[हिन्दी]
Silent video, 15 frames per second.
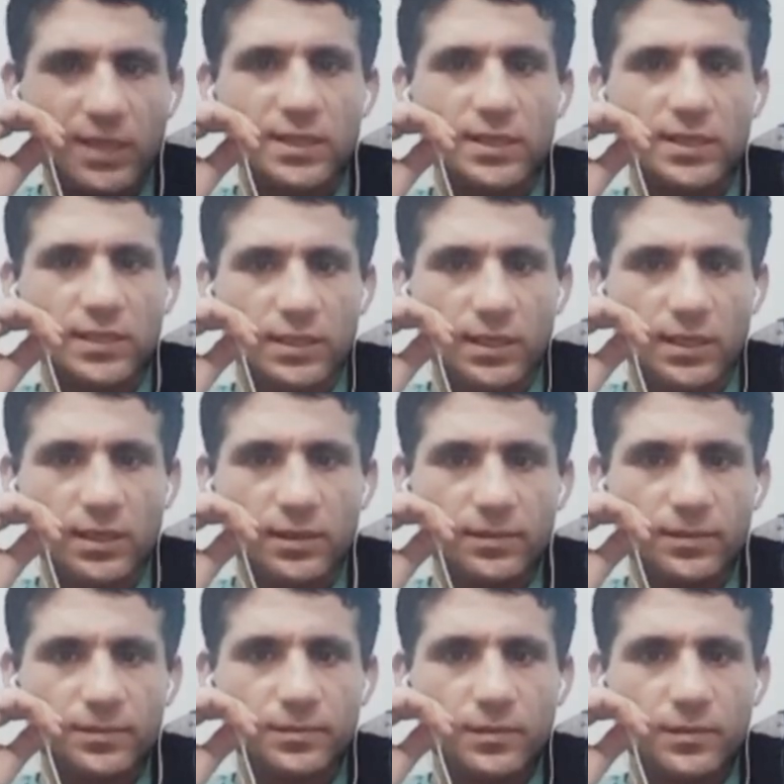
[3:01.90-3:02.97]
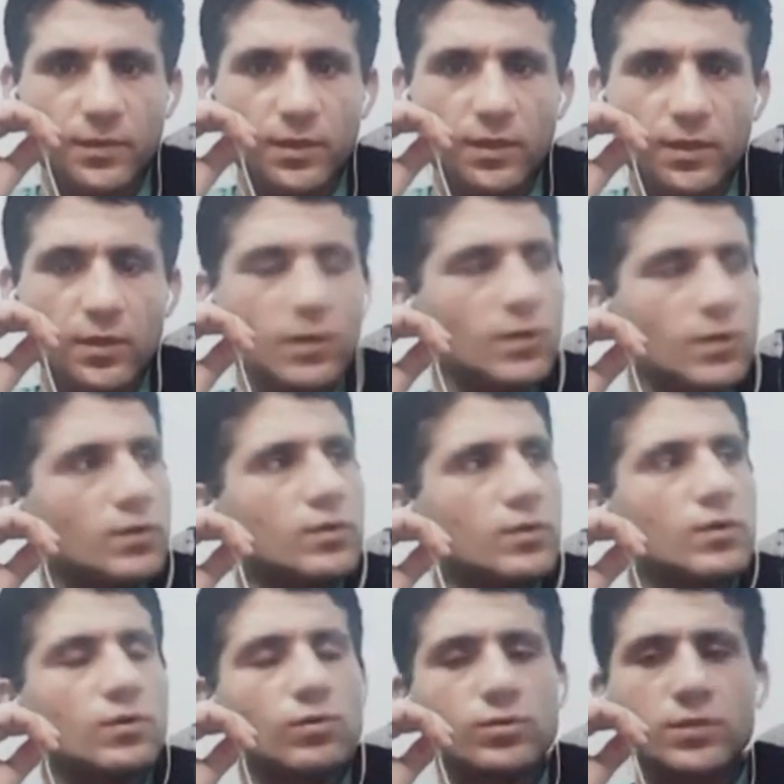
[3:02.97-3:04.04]
देता था
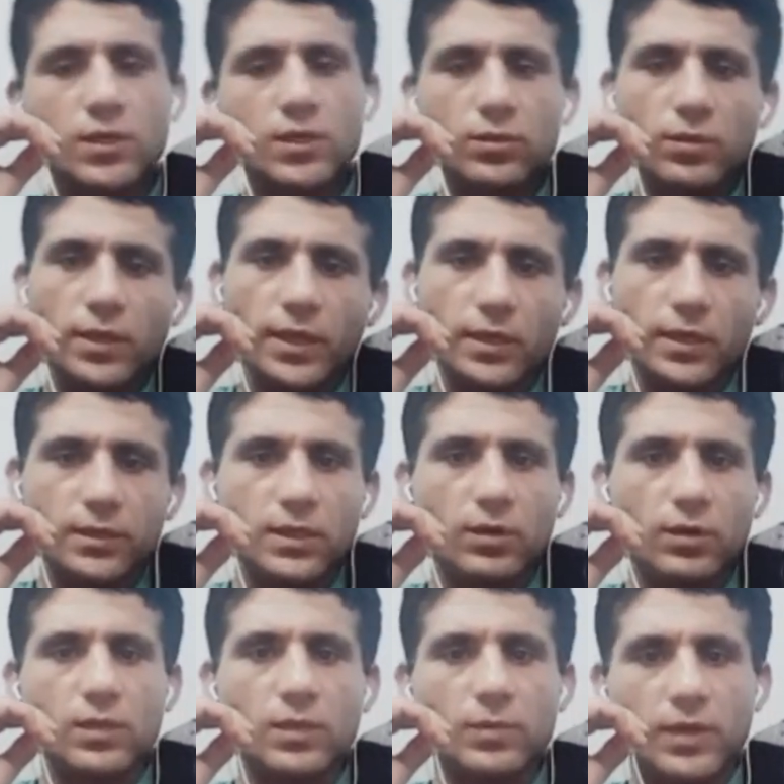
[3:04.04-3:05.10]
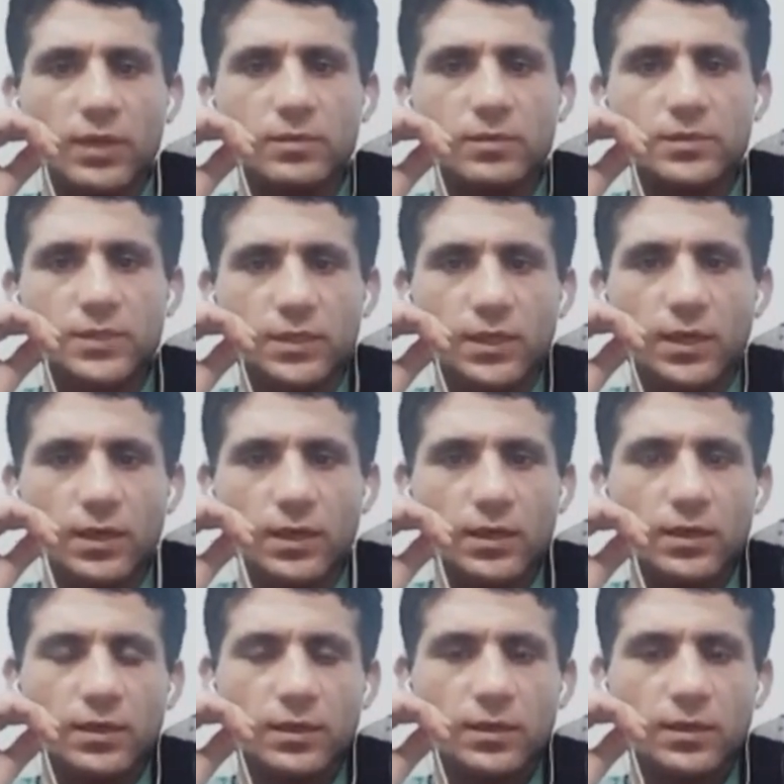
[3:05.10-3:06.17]
उसका तो लिंक दाऊद इब्राहिम से था
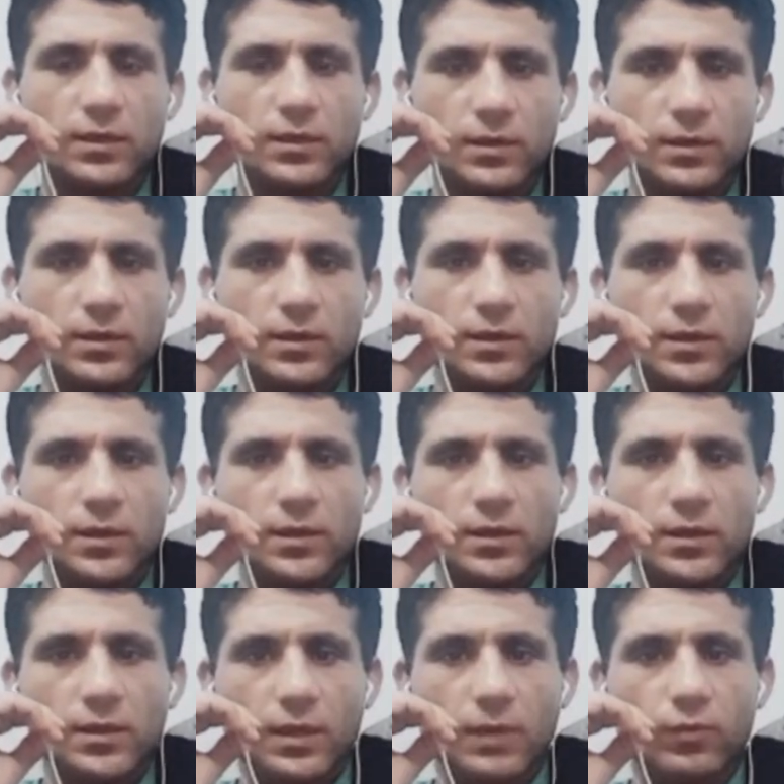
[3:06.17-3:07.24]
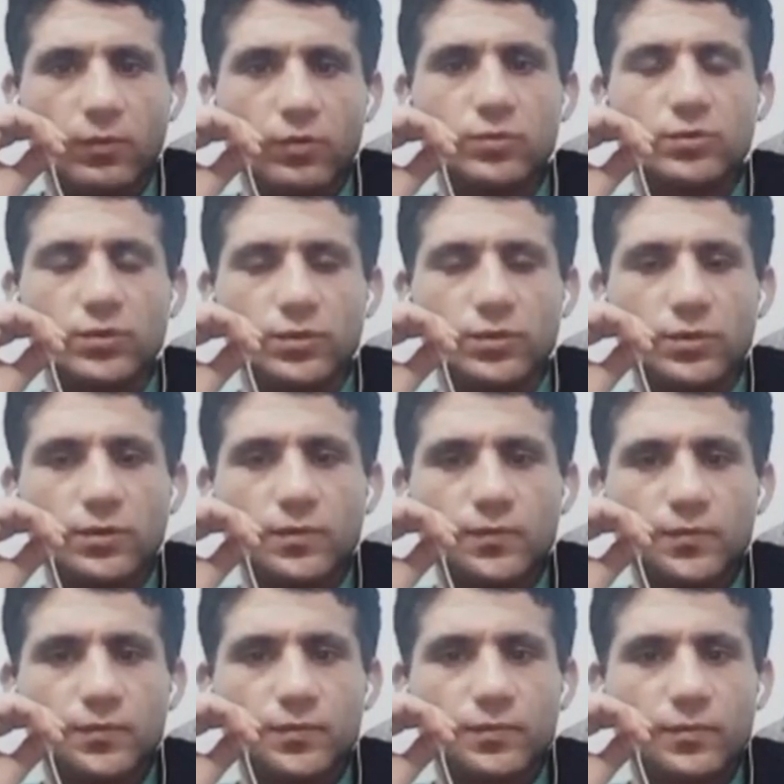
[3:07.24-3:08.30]
अब ख़ुद सोचो
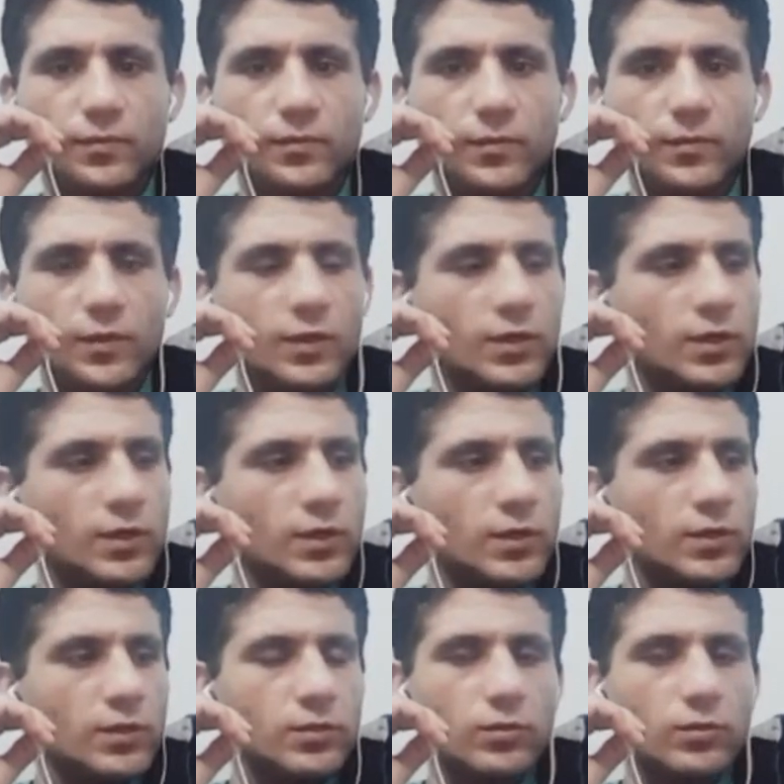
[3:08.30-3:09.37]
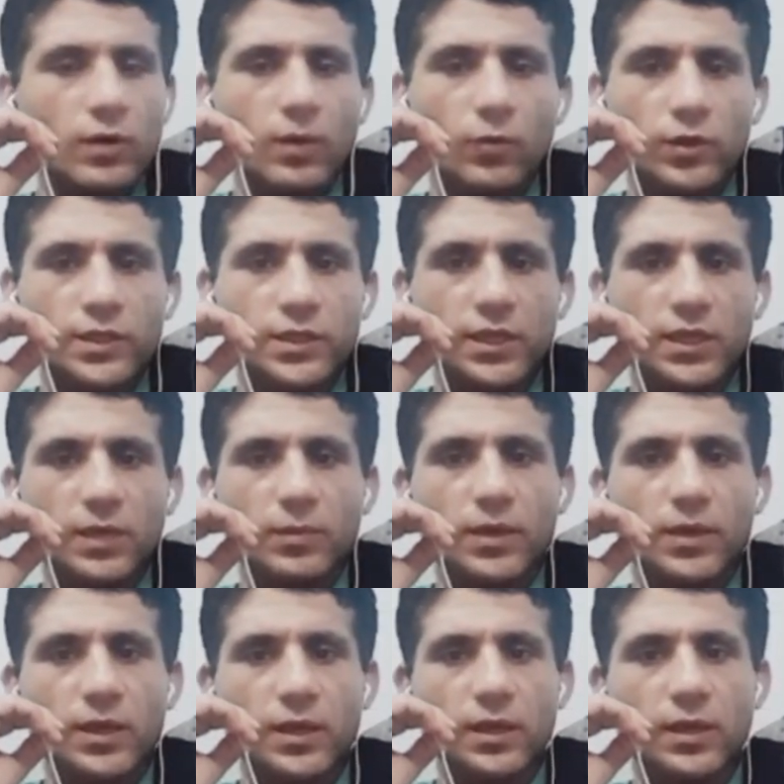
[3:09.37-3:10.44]
तो आप बोलते कि
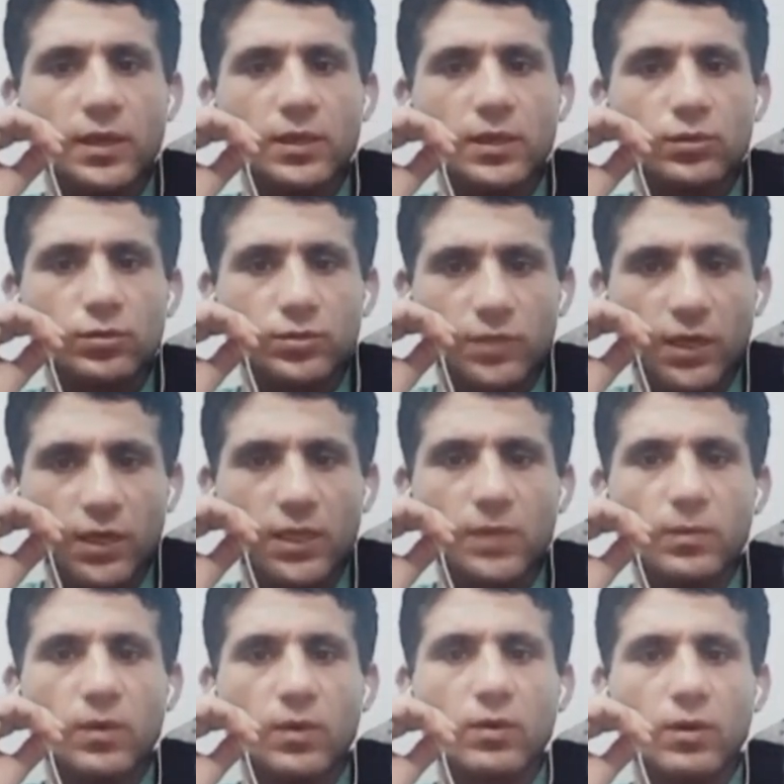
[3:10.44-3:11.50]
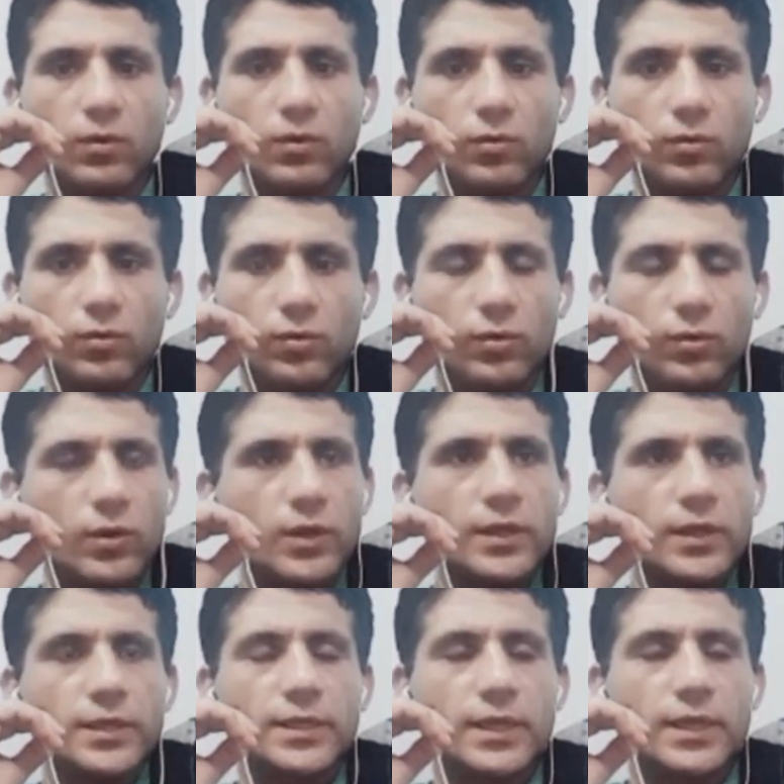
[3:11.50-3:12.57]
मैं हिंदुस्तानी बवा हूँ
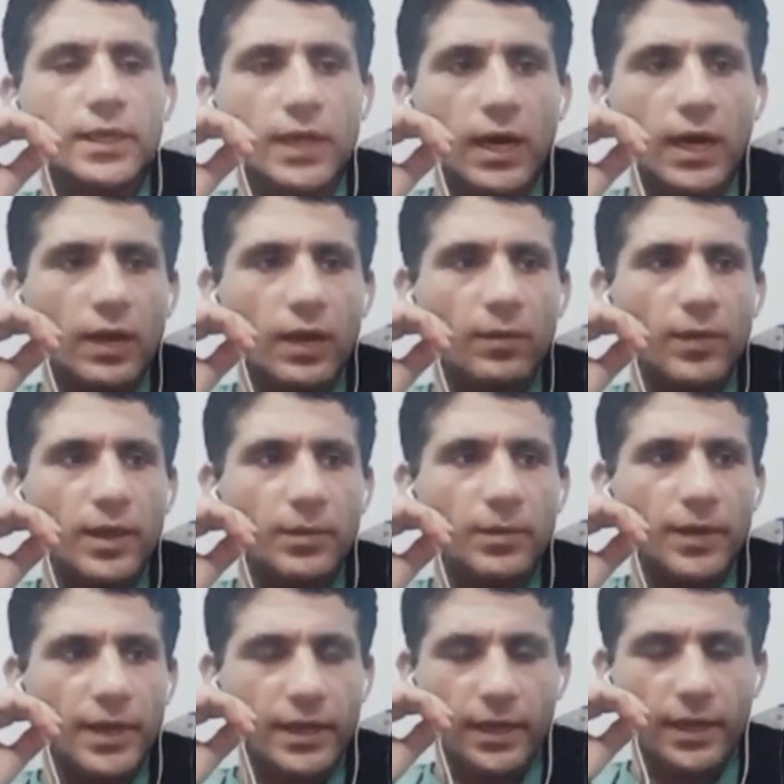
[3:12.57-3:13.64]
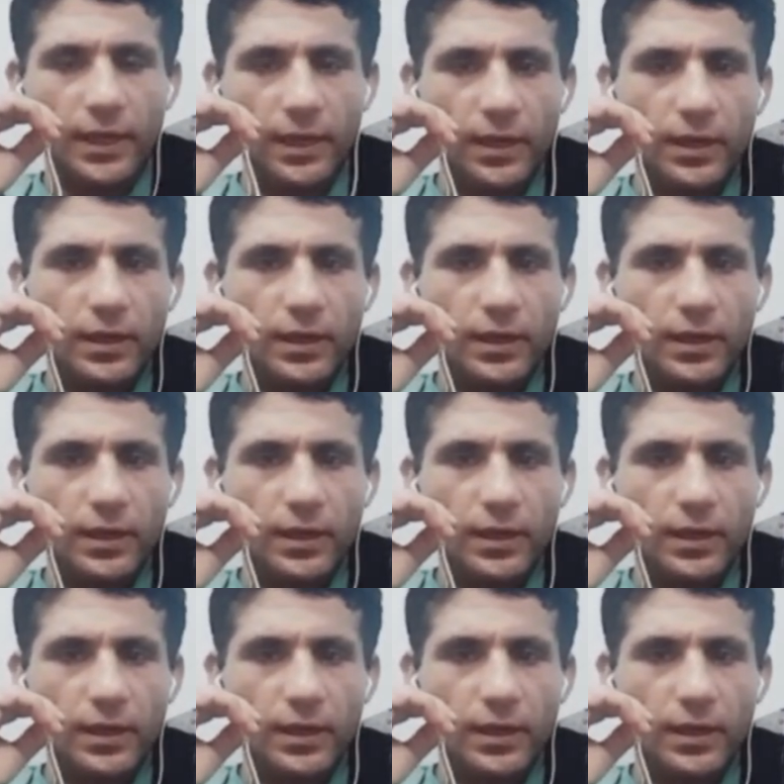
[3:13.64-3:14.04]
ये कार में बैठकर